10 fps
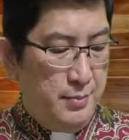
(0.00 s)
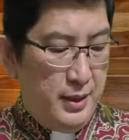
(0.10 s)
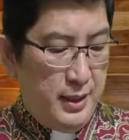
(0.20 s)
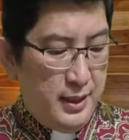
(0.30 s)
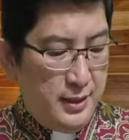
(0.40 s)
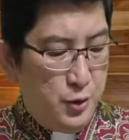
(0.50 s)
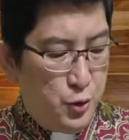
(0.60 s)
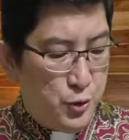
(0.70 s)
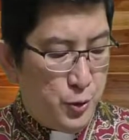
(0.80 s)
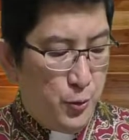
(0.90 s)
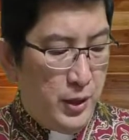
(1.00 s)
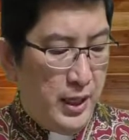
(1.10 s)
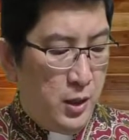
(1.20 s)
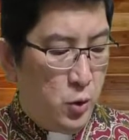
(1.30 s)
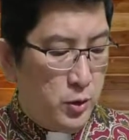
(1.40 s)
Malahan, justru
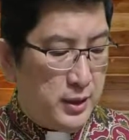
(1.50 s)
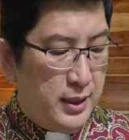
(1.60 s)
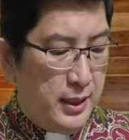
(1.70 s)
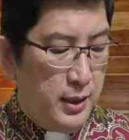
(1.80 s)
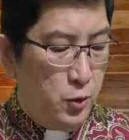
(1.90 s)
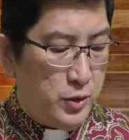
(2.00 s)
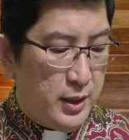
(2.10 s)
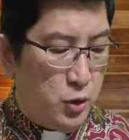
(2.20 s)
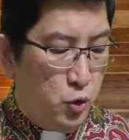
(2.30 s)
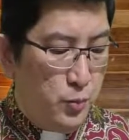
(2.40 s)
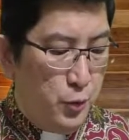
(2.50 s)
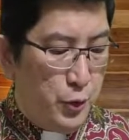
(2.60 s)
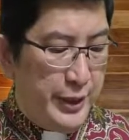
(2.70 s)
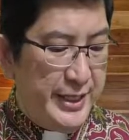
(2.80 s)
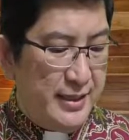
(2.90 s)
anggota-anggota
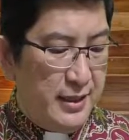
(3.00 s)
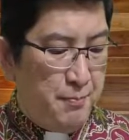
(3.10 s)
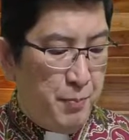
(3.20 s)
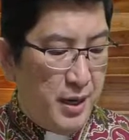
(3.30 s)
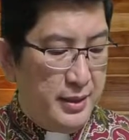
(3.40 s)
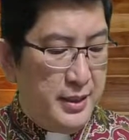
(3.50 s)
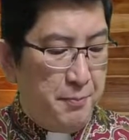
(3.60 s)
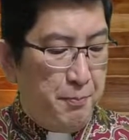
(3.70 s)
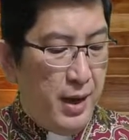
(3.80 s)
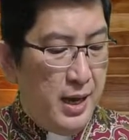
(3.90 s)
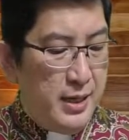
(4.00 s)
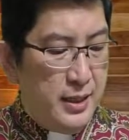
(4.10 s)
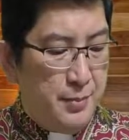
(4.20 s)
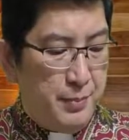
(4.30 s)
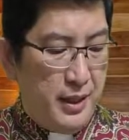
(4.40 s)
tubuh yang nampaknya
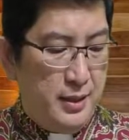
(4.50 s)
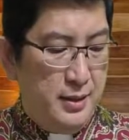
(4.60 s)
paling lemah